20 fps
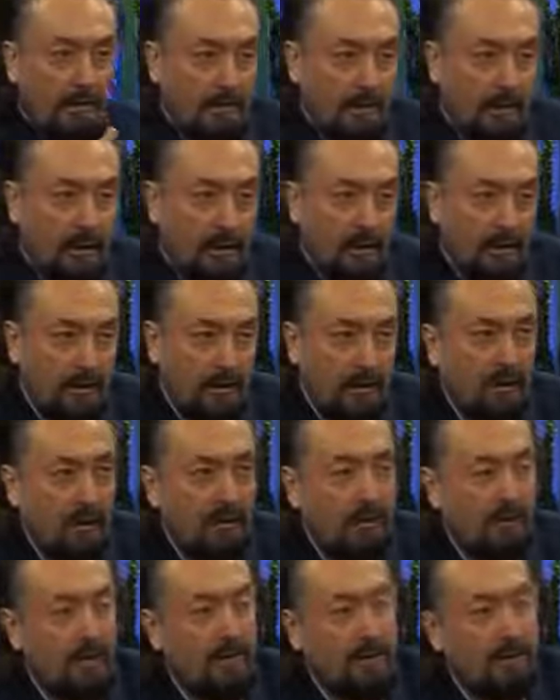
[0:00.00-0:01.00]

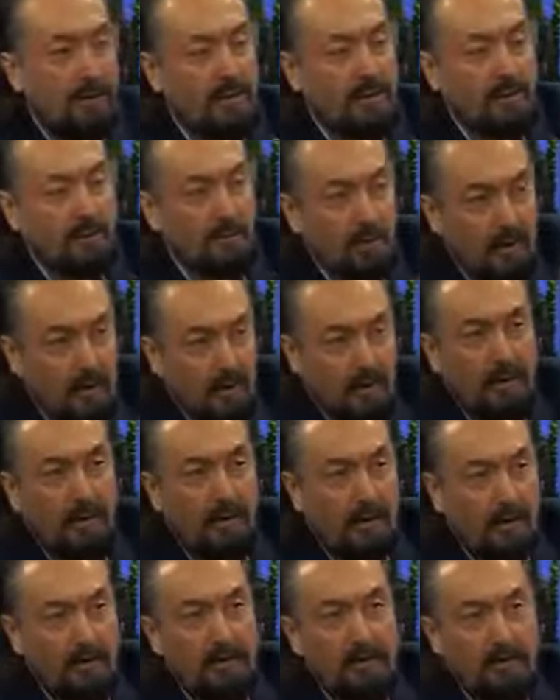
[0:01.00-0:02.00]
interneti biz
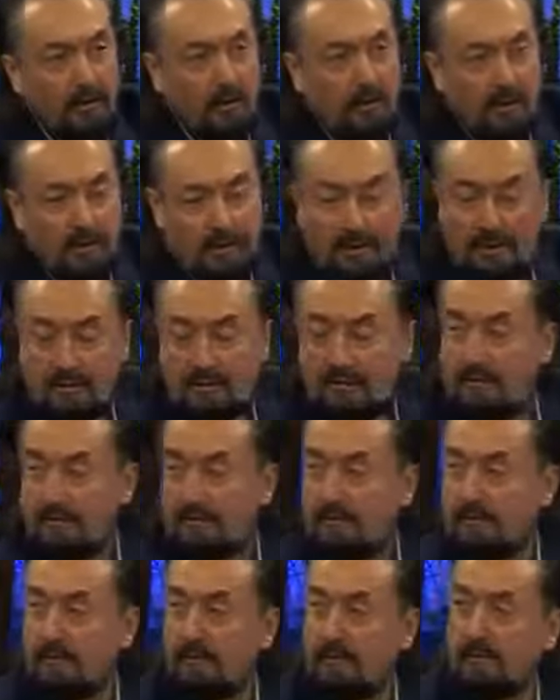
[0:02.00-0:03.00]
sürekli
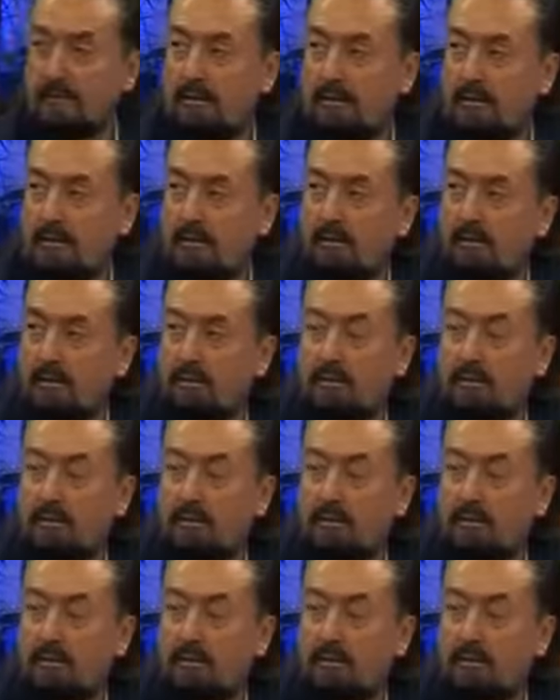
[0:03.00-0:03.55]
aydınlatacağız. İnşallah.